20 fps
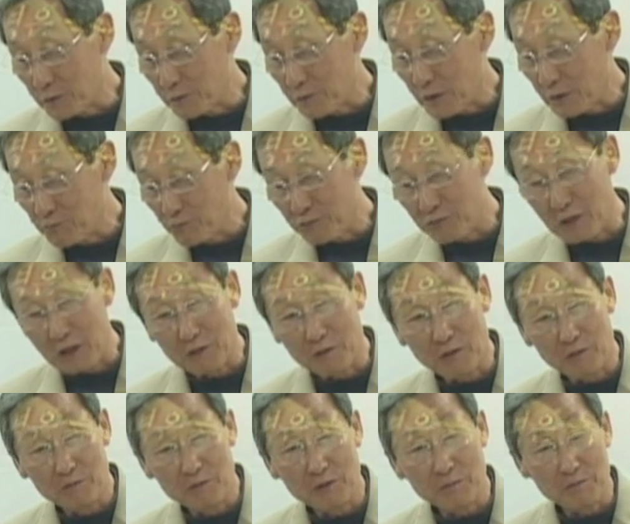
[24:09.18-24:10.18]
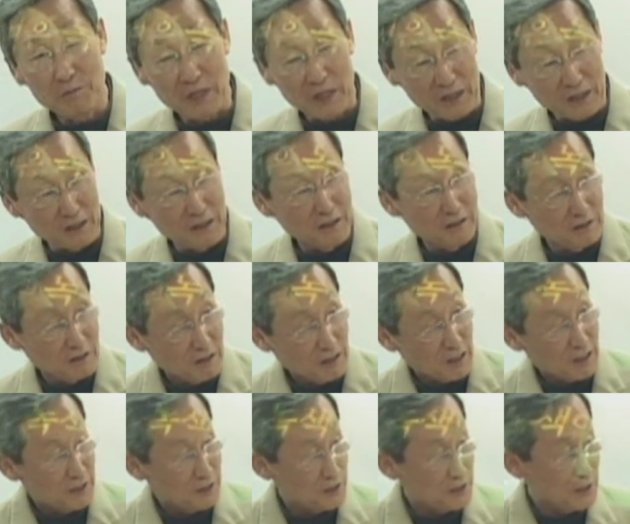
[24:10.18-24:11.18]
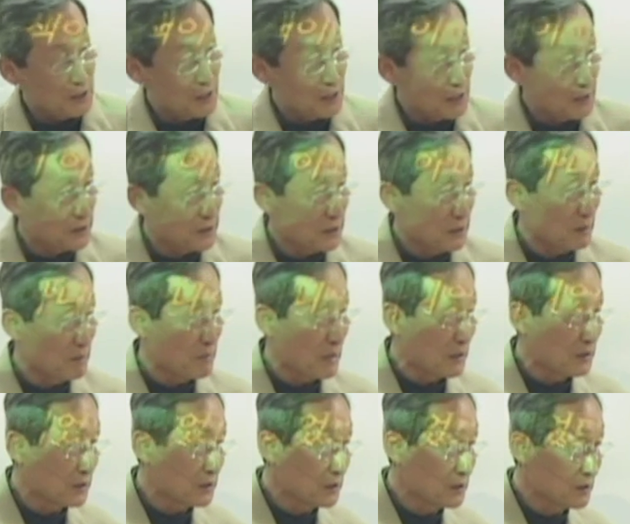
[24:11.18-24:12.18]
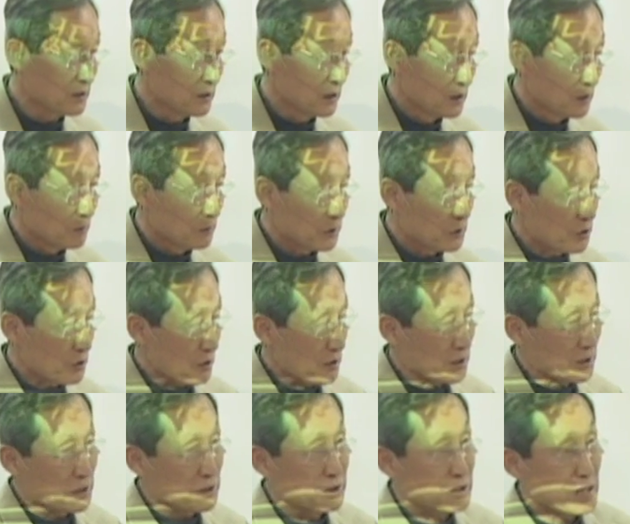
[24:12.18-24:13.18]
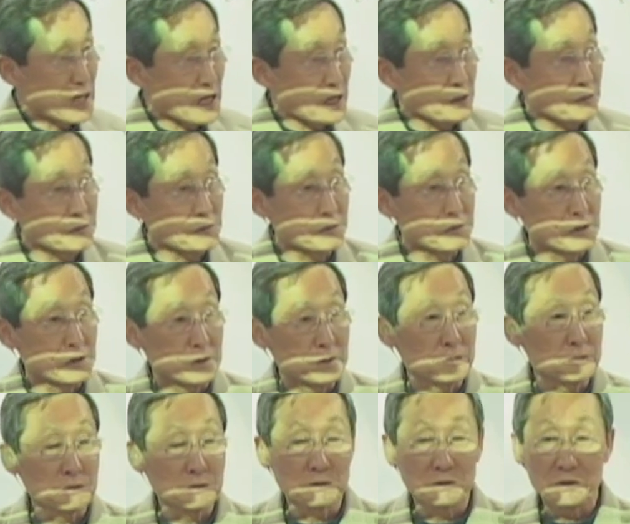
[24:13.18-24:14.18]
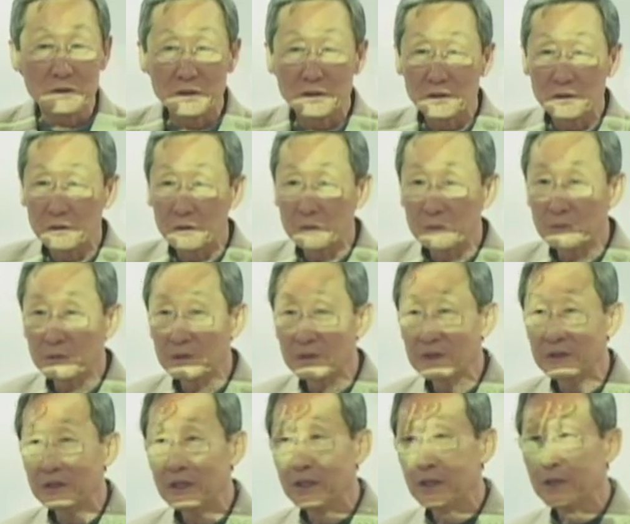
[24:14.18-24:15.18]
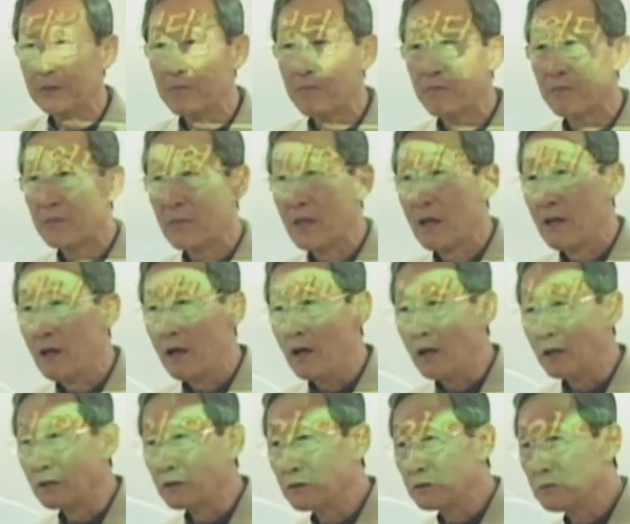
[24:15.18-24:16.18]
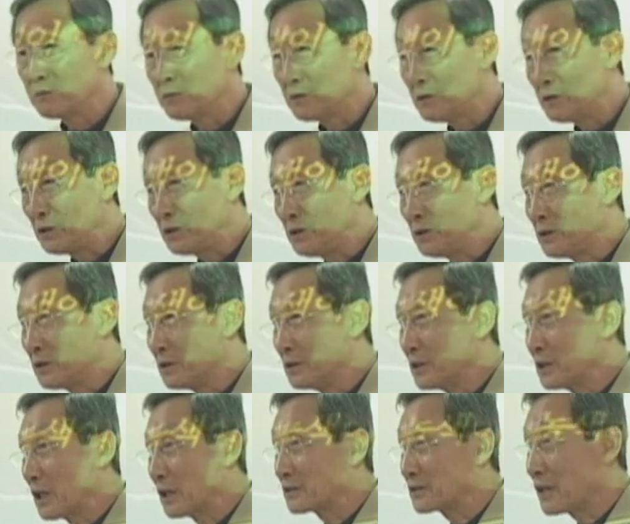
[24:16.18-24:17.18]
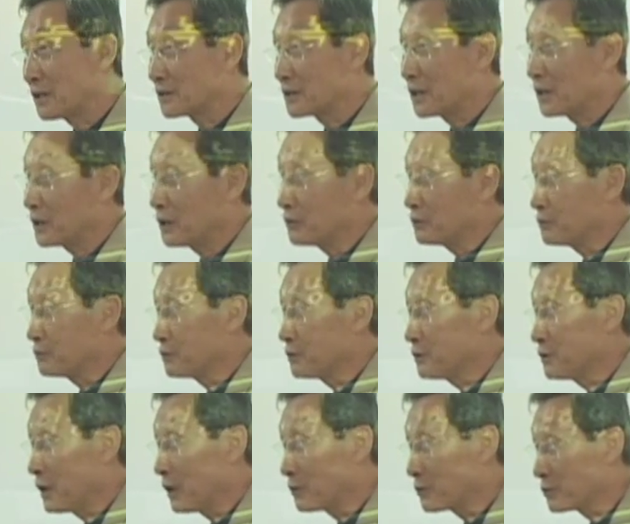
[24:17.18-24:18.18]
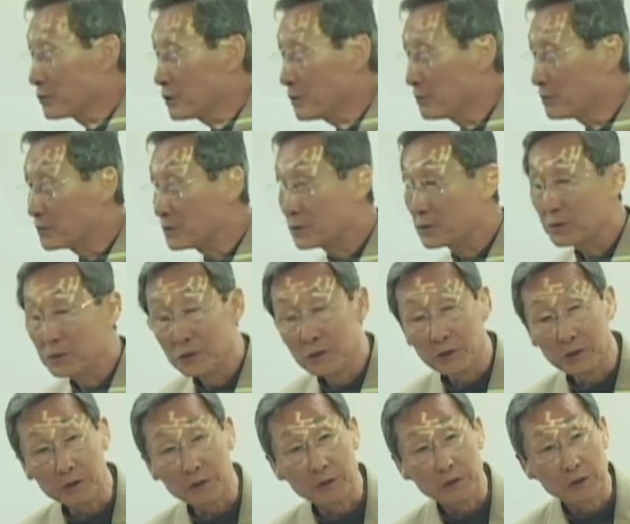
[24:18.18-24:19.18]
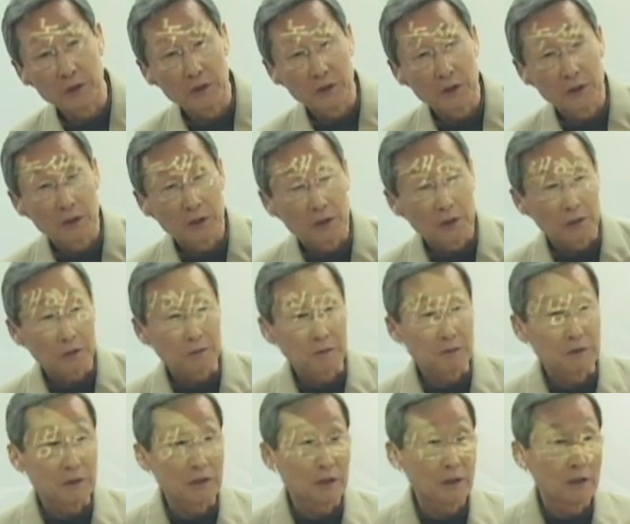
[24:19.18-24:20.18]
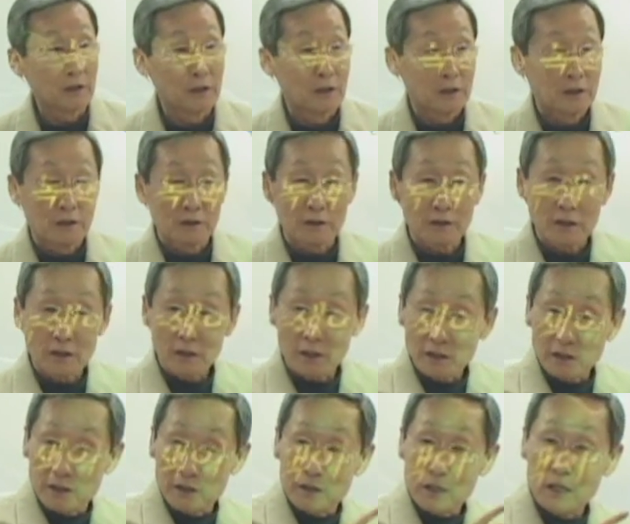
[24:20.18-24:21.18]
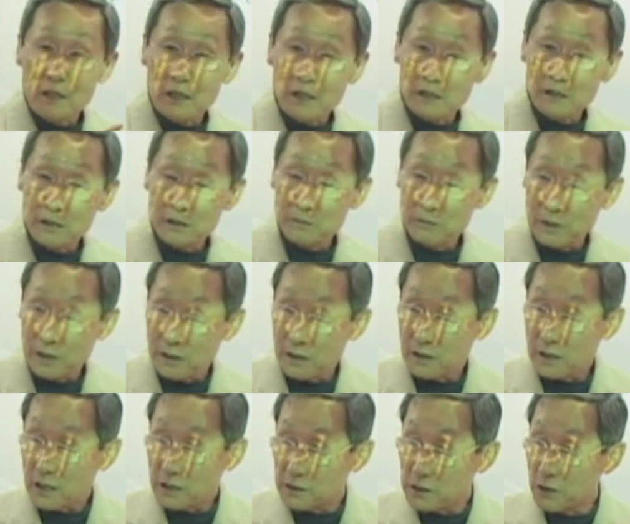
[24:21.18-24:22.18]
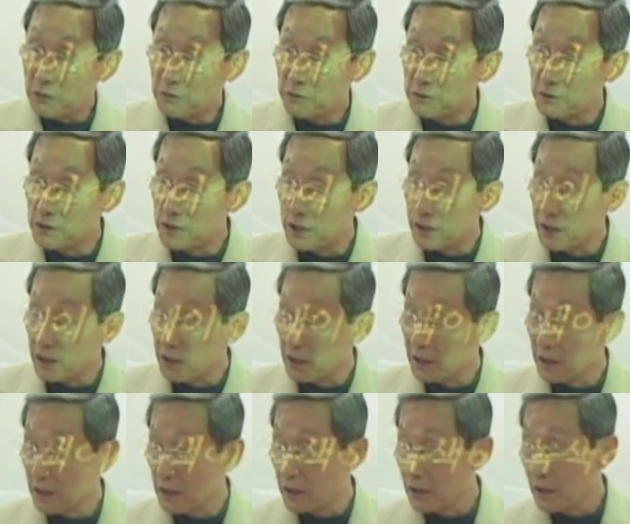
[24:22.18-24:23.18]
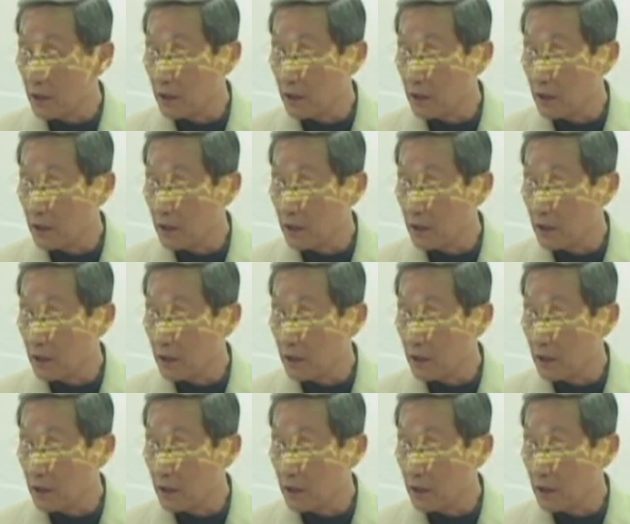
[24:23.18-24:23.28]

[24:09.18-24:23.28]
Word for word: 프로그램 중에도 뭐 매일 1시간, 1시간 반씩 조깅을 하고 걷고 이제 그러고 있는데. 안 그러면 이 건강 상태가 유지될 수가 없죠. 되고 있는데, 이제 헬기장까지 매일 갔다 오는데,